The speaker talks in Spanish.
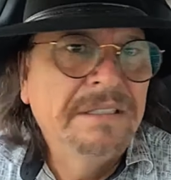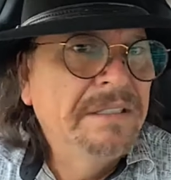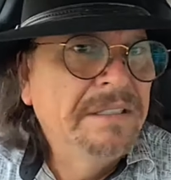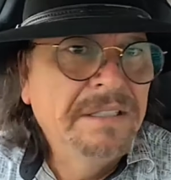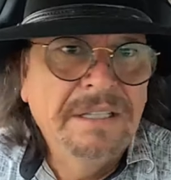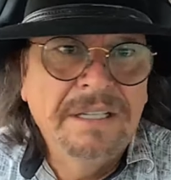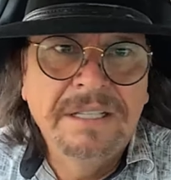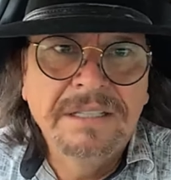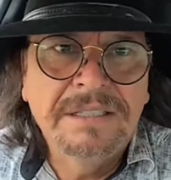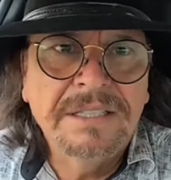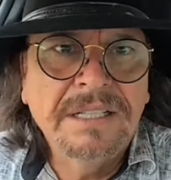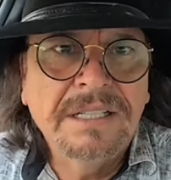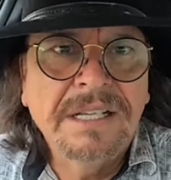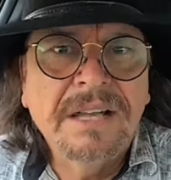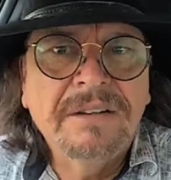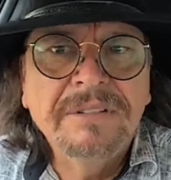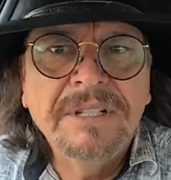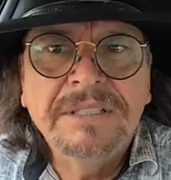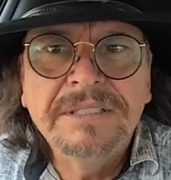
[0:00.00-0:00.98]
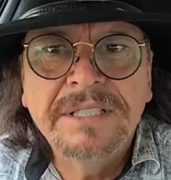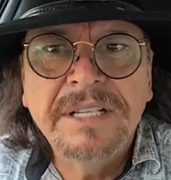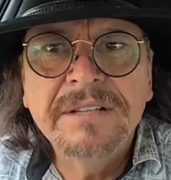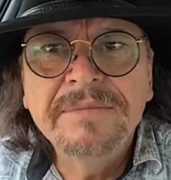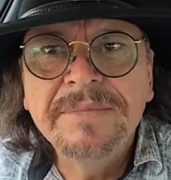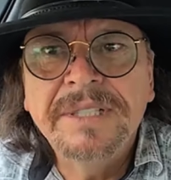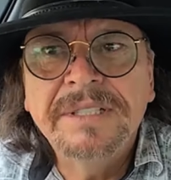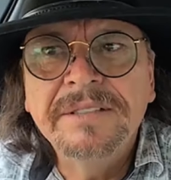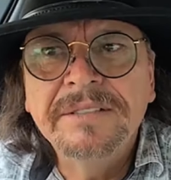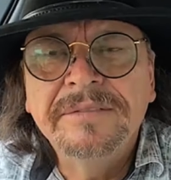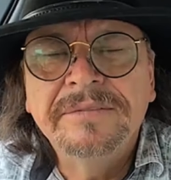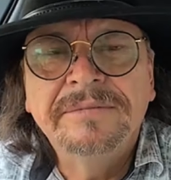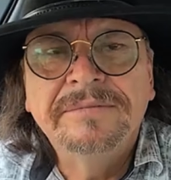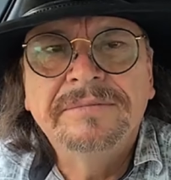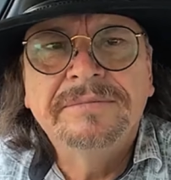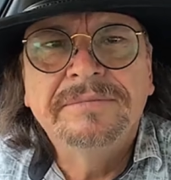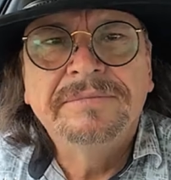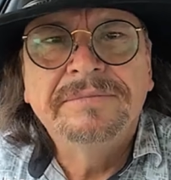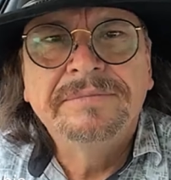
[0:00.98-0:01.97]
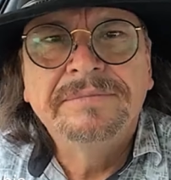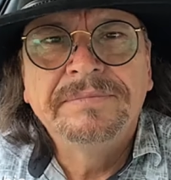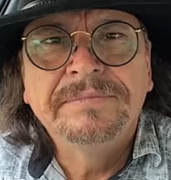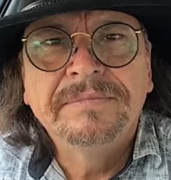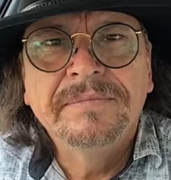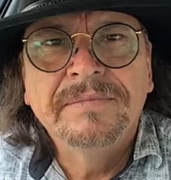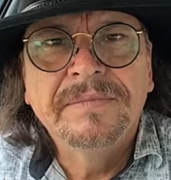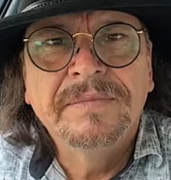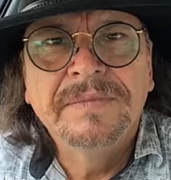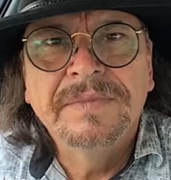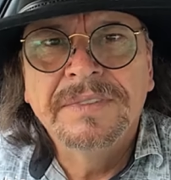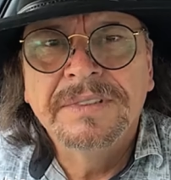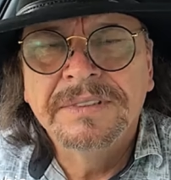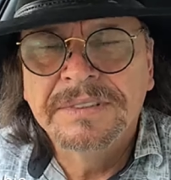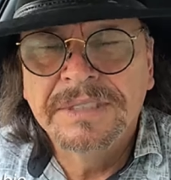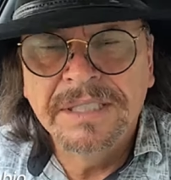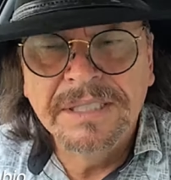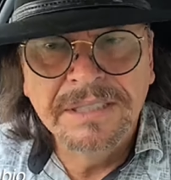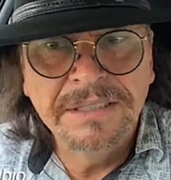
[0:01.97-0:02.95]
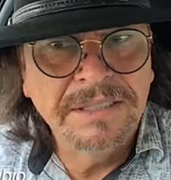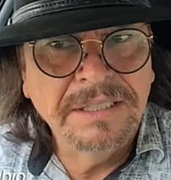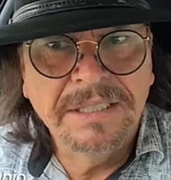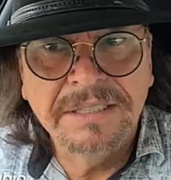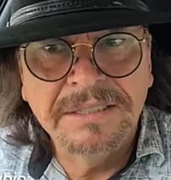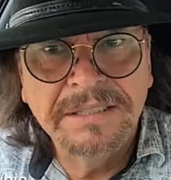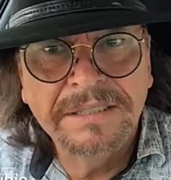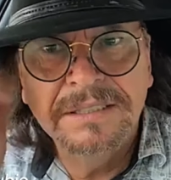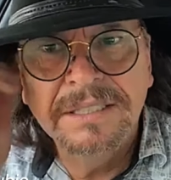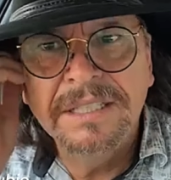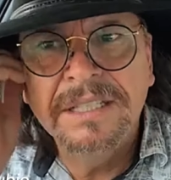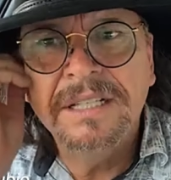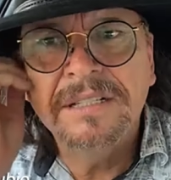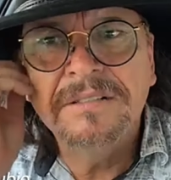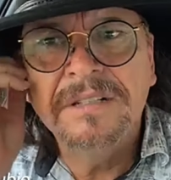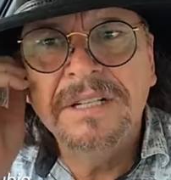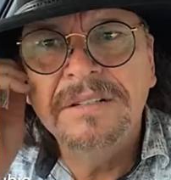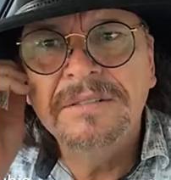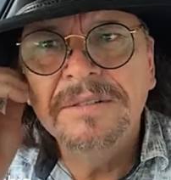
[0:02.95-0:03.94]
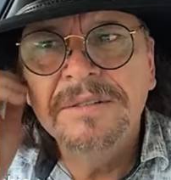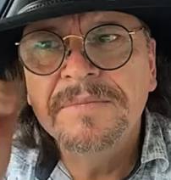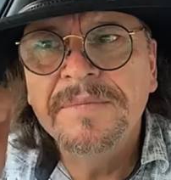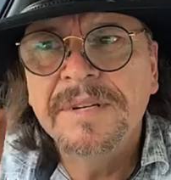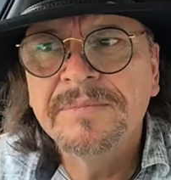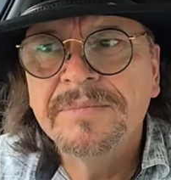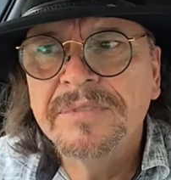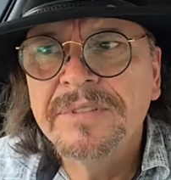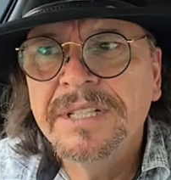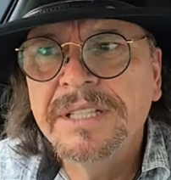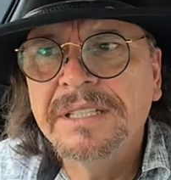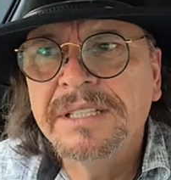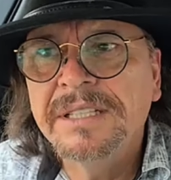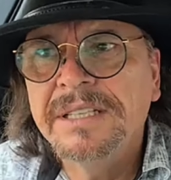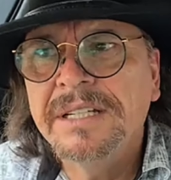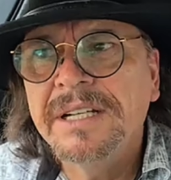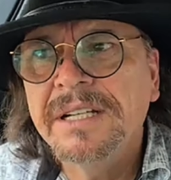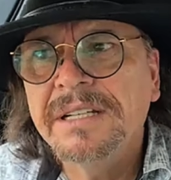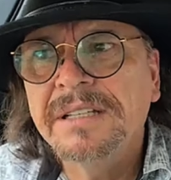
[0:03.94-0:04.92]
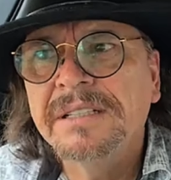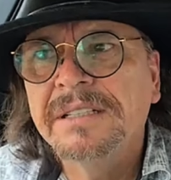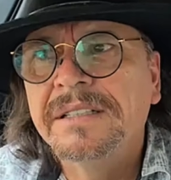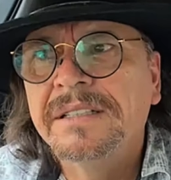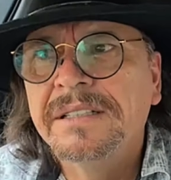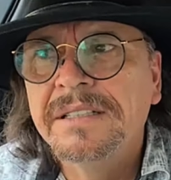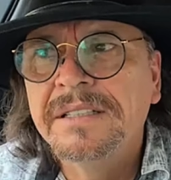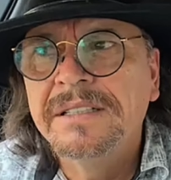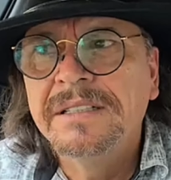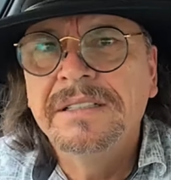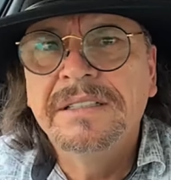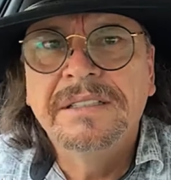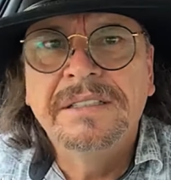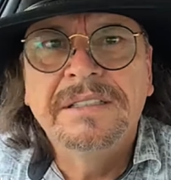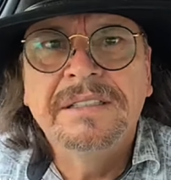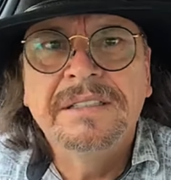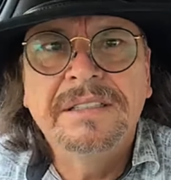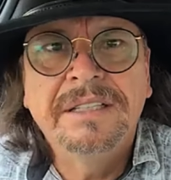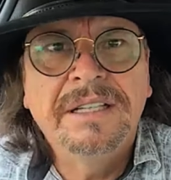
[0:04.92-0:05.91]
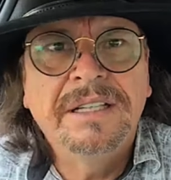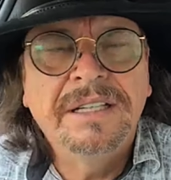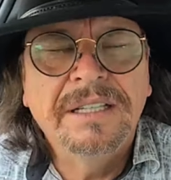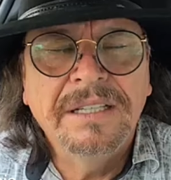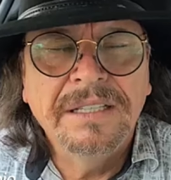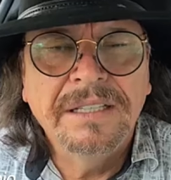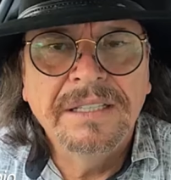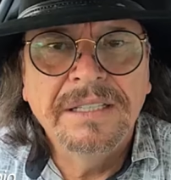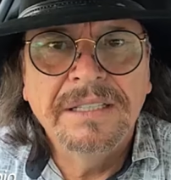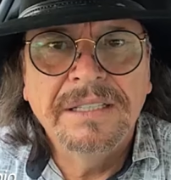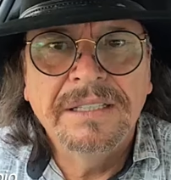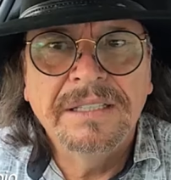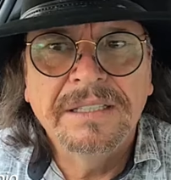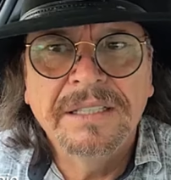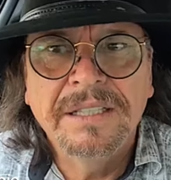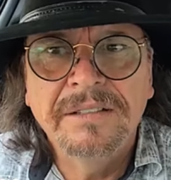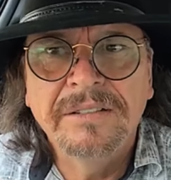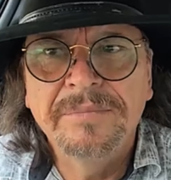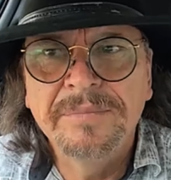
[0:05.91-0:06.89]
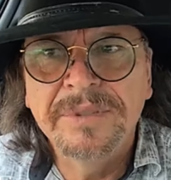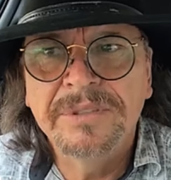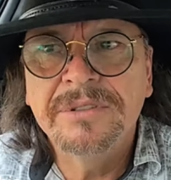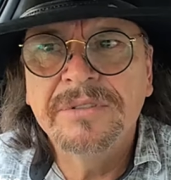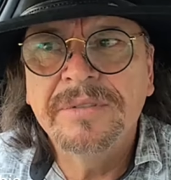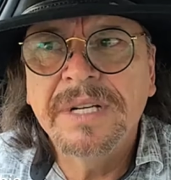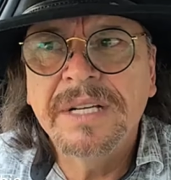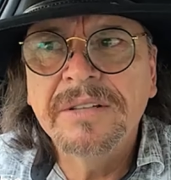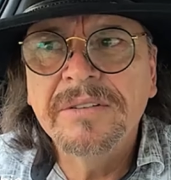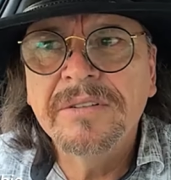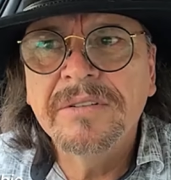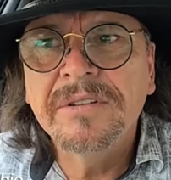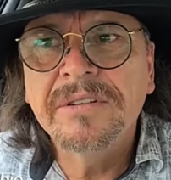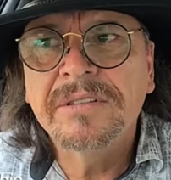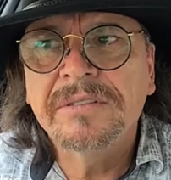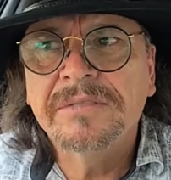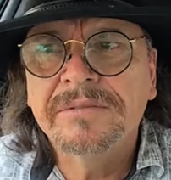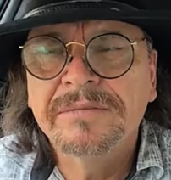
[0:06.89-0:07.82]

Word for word: Entra Claudia Sheinbaum, se dice que se sigue con la misma política de, de López Obrador,